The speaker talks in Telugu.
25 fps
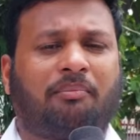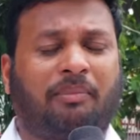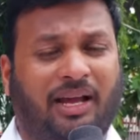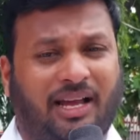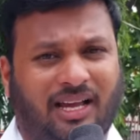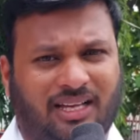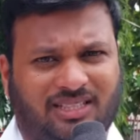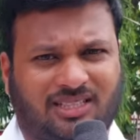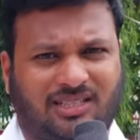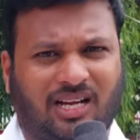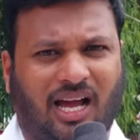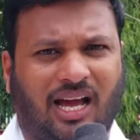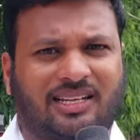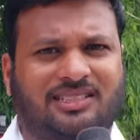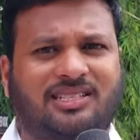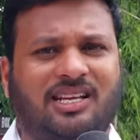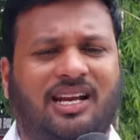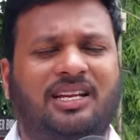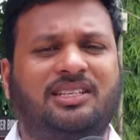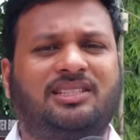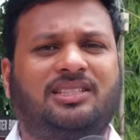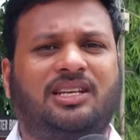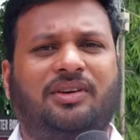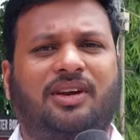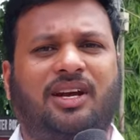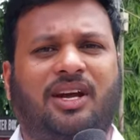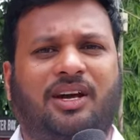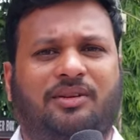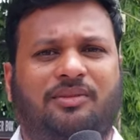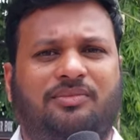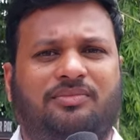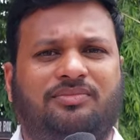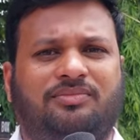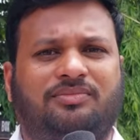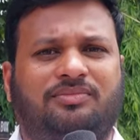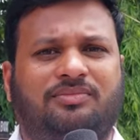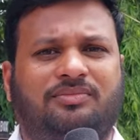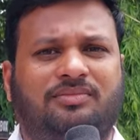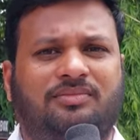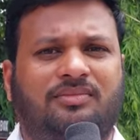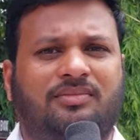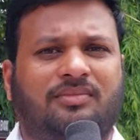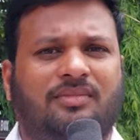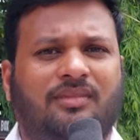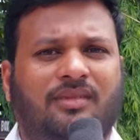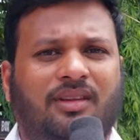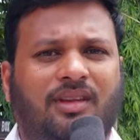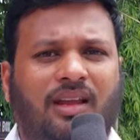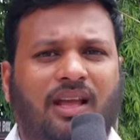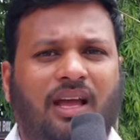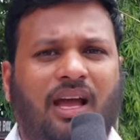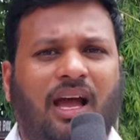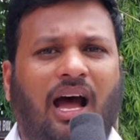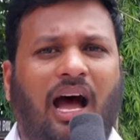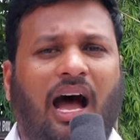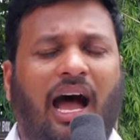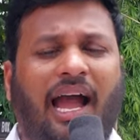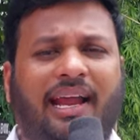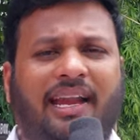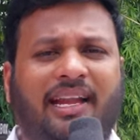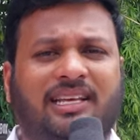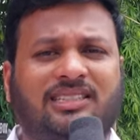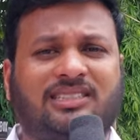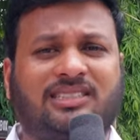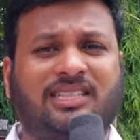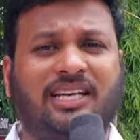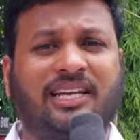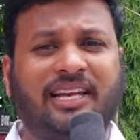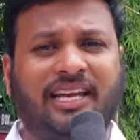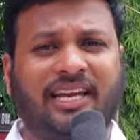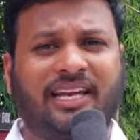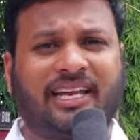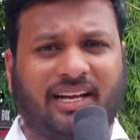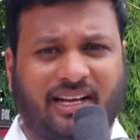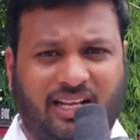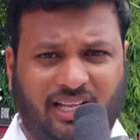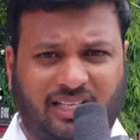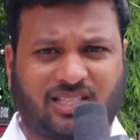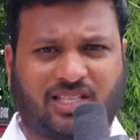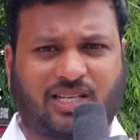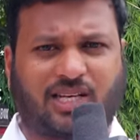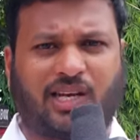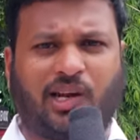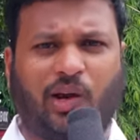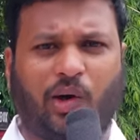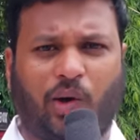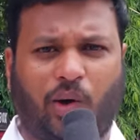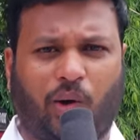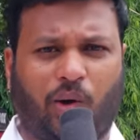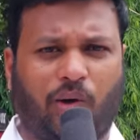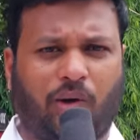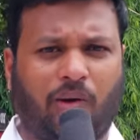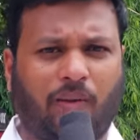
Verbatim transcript: మెగాస్టార్ చిరంజీవి గారు ఆయన సినీ ఇండస్ట్రీలో